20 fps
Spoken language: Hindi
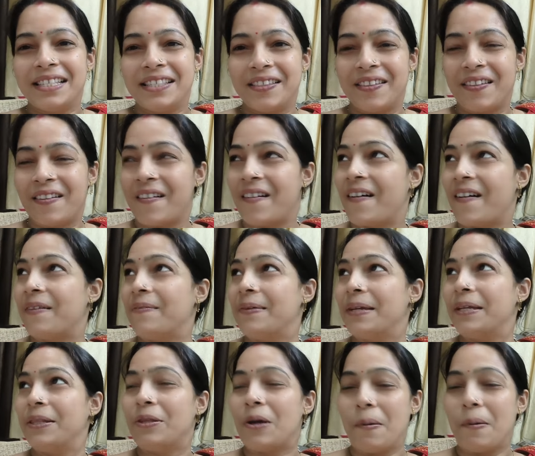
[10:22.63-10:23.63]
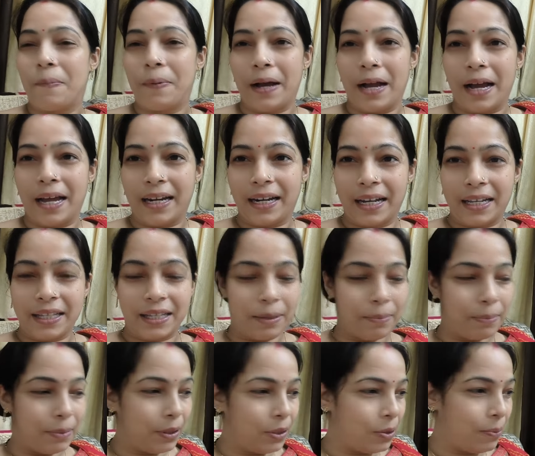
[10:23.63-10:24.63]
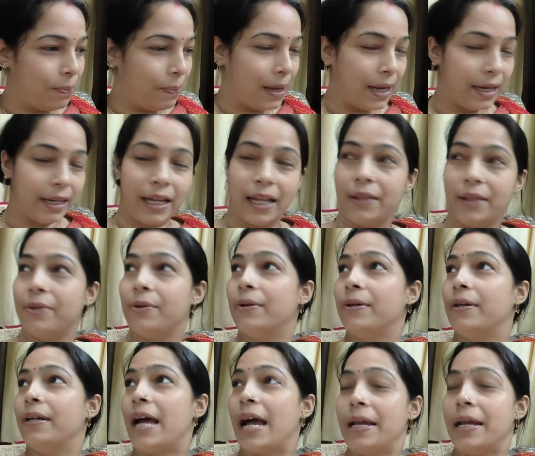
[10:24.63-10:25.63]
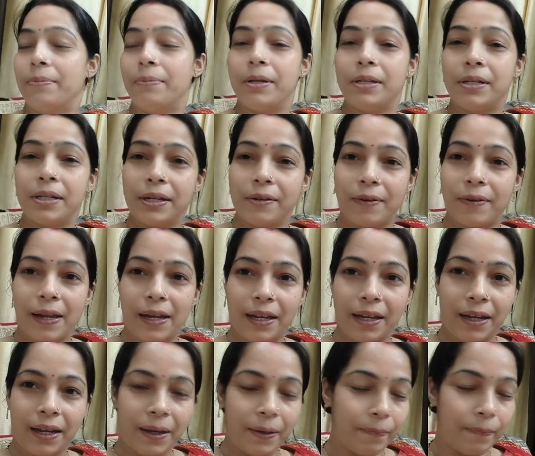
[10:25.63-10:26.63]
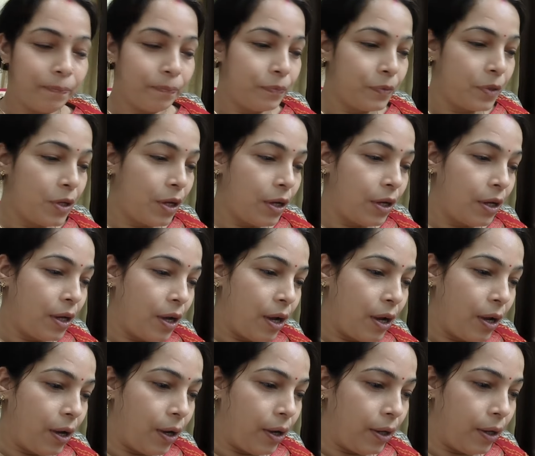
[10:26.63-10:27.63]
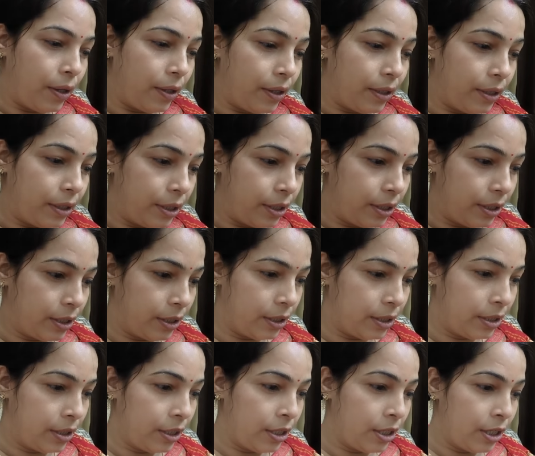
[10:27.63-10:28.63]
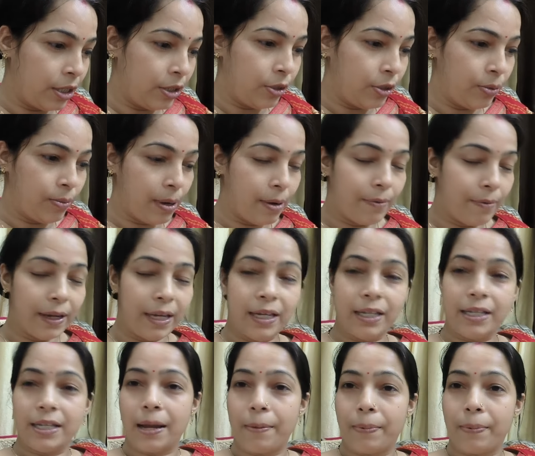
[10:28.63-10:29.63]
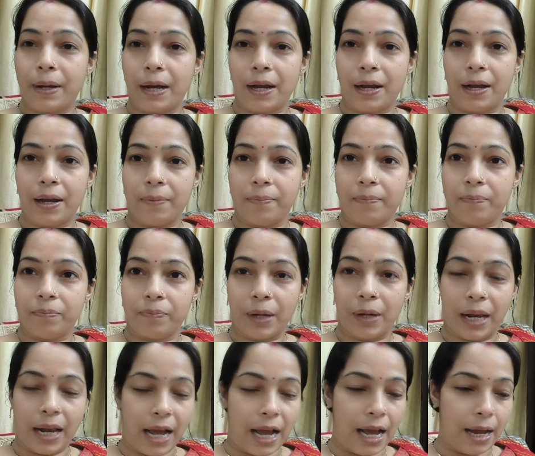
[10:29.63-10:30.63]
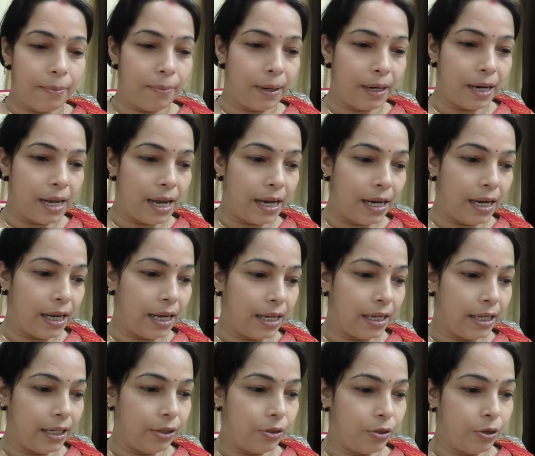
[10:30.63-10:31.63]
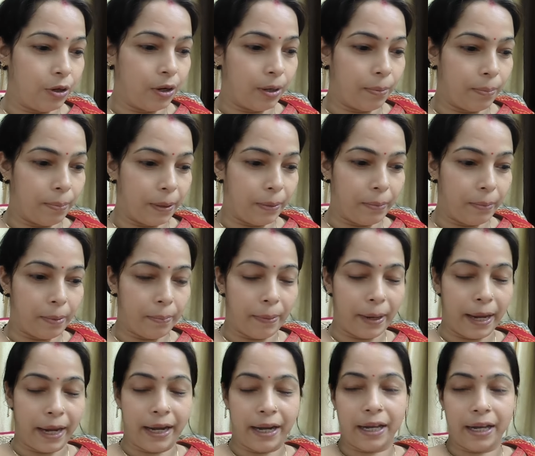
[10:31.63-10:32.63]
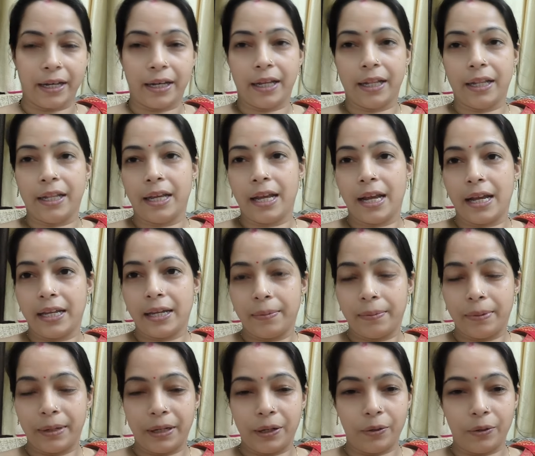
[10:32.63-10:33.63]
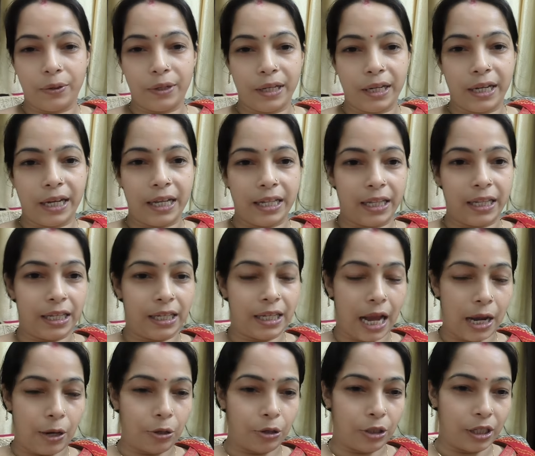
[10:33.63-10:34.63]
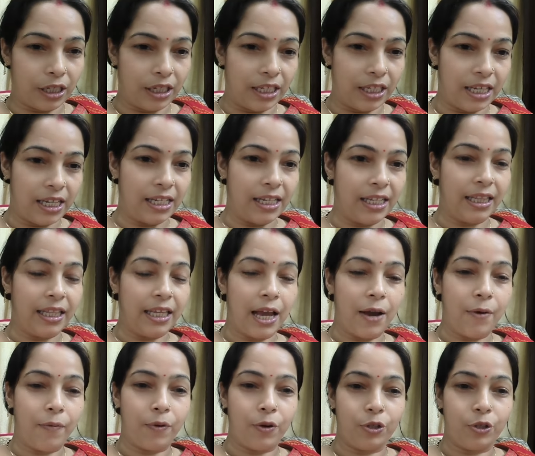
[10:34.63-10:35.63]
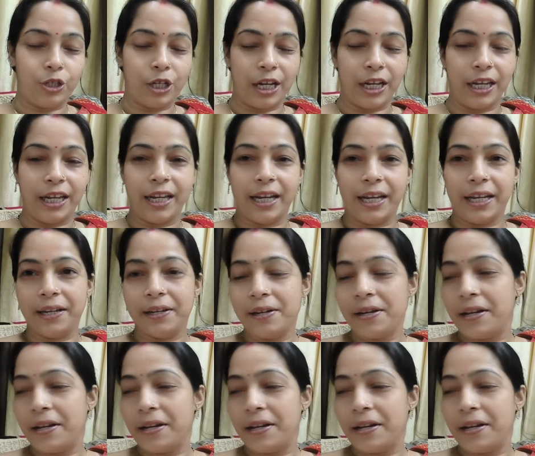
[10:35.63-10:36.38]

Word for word: तो अभी दोपहर का समय दोपहर का दो ढाई बजने वाले हैं और सुबह वही सबका फलाहार बनाना इनको टिफिन में पैक करके दिया ये भी ड्यूटी गए दीक्षा को जल्दी जल्दी दिया वो चली गई